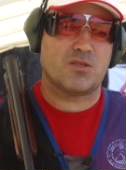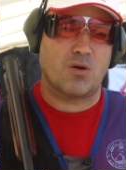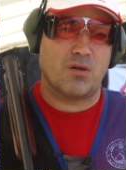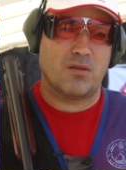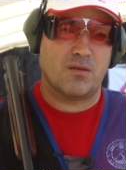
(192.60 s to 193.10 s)

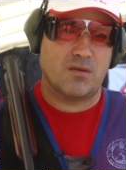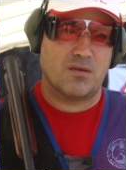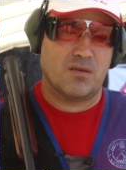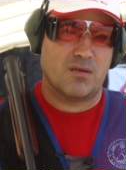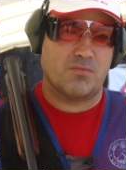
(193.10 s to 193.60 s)
sol,
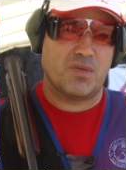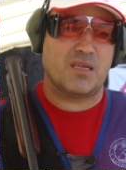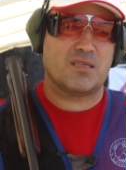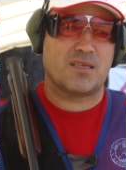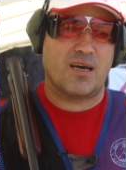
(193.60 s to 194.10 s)

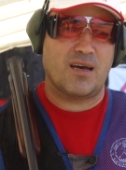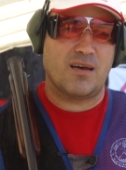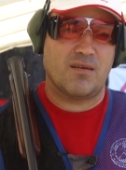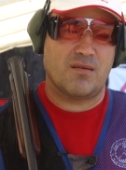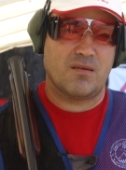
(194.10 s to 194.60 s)
biri sağ,
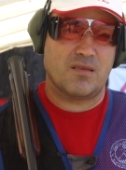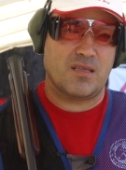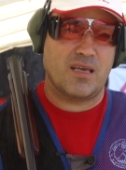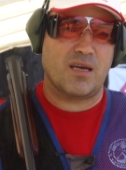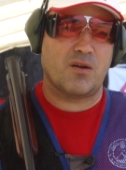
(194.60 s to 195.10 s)

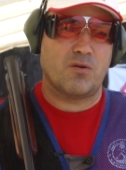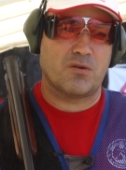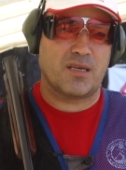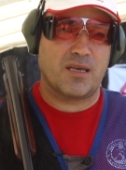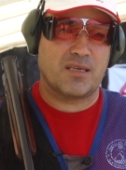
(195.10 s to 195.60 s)
diğeri orta.